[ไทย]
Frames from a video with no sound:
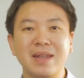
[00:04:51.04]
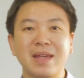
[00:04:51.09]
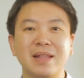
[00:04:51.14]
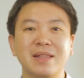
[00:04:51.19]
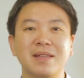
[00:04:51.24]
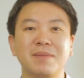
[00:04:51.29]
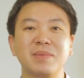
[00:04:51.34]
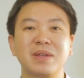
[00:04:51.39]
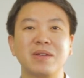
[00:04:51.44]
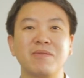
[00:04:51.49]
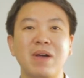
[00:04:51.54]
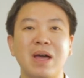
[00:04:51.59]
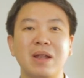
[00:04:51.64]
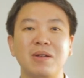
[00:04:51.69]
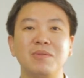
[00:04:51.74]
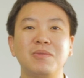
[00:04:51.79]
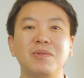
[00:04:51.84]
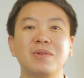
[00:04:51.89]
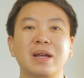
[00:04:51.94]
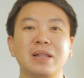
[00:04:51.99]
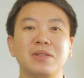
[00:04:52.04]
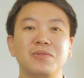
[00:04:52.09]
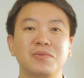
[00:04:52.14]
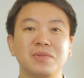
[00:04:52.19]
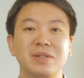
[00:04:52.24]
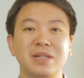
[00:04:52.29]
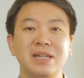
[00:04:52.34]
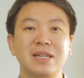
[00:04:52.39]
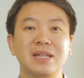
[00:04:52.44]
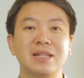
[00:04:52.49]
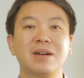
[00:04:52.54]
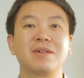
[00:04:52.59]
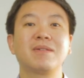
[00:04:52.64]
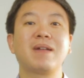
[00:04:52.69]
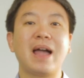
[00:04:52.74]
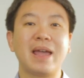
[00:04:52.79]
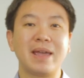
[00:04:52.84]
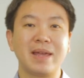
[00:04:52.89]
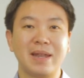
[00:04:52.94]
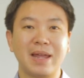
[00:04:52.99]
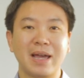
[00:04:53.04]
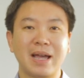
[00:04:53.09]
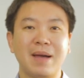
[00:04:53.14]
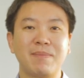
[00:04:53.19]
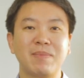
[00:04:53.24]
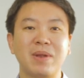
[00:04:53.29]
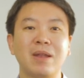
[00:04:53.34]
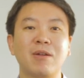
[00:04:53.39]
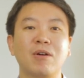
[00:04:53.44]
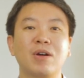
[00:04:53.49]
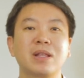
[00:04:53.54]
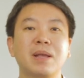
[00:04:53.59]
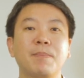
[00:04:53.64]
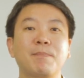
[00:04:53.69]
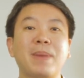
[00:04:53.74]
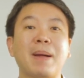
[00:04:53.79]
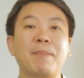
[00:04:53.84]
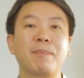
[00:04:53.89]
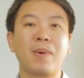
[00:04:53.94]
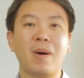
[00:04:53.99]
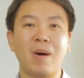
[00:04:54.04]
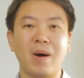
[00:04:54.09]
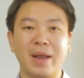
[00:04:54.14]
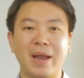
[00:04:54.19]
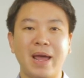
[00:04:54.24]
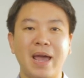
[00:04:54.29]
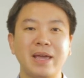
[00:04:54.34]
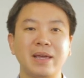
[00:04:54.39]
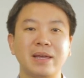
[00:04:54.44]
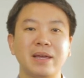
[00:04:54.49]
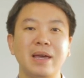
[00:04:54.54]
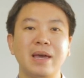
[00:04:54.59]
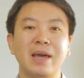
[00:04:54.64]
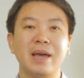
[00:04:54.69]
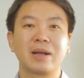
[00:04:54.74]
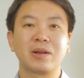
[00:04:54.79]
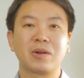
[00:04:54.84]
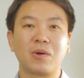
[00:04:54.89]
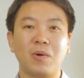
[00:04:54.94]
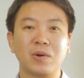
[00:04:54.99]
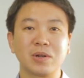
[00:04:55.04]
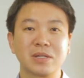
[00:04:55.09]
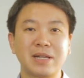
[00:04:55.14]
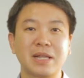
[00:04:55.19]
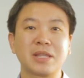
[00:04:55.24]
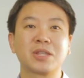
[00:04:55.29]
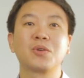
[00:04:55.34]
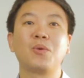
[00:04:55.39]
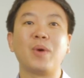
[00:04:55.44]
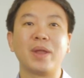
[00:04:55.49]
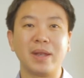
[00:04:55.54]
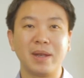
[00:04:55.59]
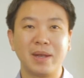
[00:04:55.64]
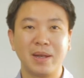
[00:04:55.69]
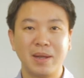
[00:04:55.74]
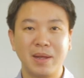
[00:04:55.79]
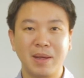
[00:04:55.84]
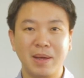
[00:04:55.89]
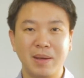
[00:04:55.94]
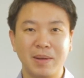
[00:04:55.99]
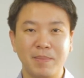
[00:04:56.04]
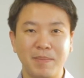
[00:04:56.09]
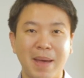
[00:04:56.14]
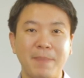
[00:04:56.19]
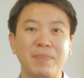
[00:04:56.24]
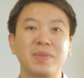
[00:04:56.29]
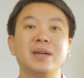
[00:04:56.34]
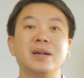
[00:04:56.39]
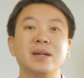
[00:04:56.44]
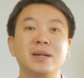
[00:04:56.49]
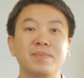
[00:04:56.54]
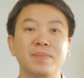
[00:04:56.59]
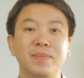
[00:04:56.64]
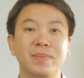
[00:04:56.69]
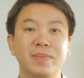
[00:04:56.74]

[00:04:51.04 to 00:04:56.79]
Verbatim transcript: ทเนี่ยจะมี value กันอยู่ที่เท่าไหร่นะครับแล้วเราก็จะปรับพอร์ตให้คงสัดส่วน แบบเดิม